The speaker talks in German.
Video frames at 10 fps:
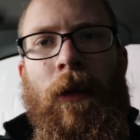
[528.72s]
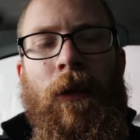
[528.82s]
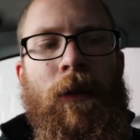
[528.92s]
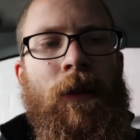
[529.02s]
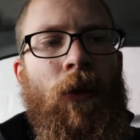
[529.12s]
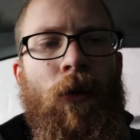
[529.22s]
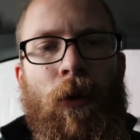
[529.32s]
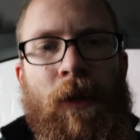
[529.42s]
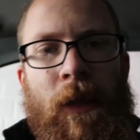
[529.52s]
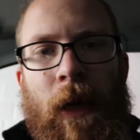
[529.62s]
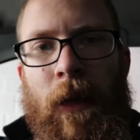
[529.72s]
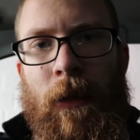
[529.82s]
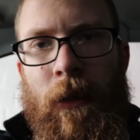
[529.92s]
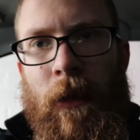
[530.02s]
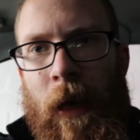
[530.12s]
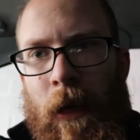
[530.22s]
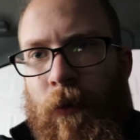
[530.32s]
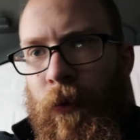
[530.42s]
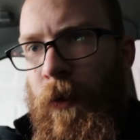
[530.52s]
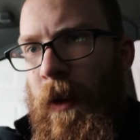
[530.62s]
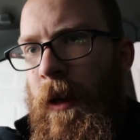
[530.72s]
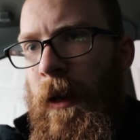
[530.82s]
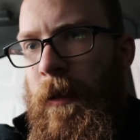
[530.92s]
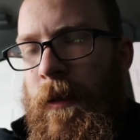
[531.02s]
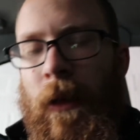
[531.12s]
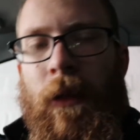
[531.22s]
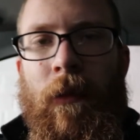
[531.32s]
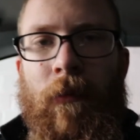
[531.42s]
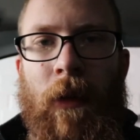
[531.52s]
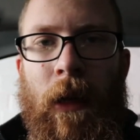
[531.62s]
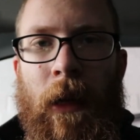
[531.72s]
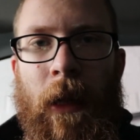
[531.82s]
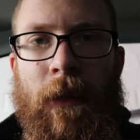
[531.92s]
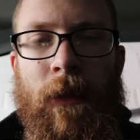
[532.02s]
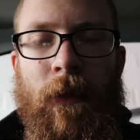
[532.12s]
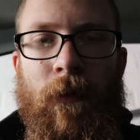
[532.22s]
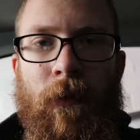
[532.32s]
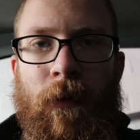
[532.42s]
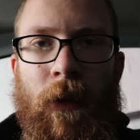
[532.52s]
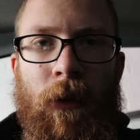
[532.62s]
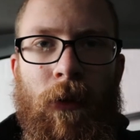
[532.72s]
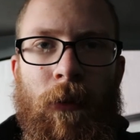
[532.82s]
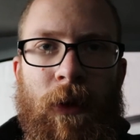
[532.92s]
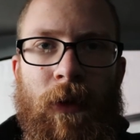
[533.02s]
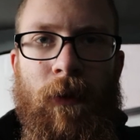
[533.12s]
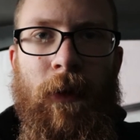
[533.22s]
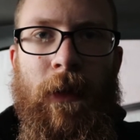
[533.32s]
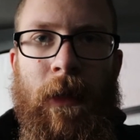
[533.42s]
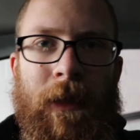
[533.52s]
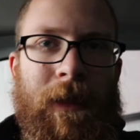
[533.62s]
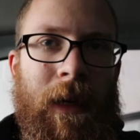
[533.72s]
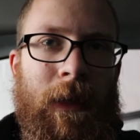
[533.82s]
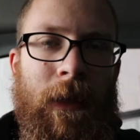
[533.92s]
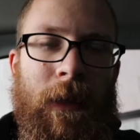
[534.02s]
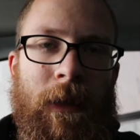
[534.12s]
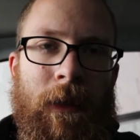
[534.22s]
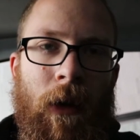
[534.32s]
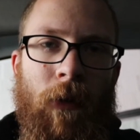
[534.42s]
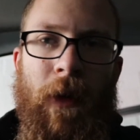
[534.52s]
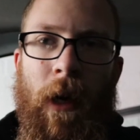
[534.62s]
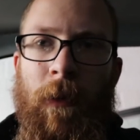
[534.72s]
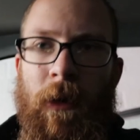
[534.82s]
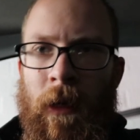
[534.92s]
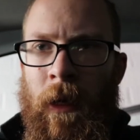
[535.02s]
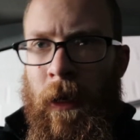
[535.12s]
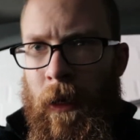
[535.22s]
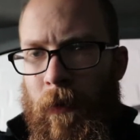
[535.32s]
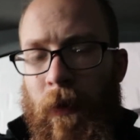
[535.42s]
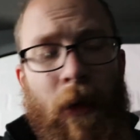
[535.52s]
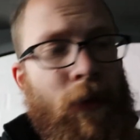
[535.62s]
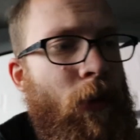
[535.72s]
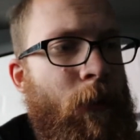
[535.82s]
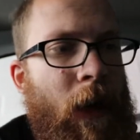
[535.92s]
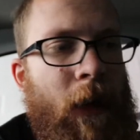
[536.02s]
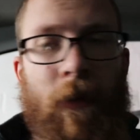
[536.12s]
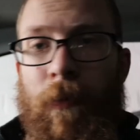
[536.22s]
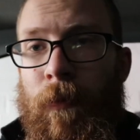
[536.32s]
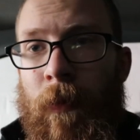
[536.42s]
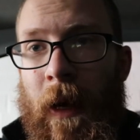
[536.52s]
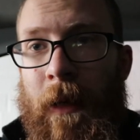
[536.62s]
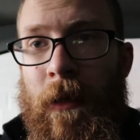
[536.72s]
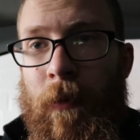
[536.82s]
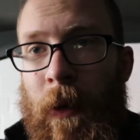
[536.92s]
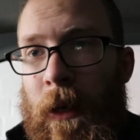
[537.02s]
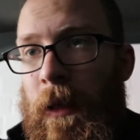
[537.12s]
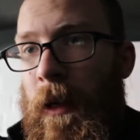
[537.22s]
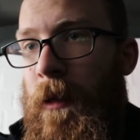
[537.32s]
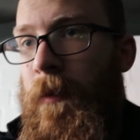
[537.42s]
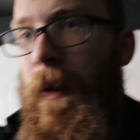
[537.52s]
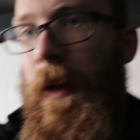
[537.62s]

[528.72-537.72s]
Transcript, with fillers: So, es sind einige Tage vergangen seit dem letzten Video, beziehungsweise seit der letzten Aufnahme, weil ich noch mal eine, einige paar Tage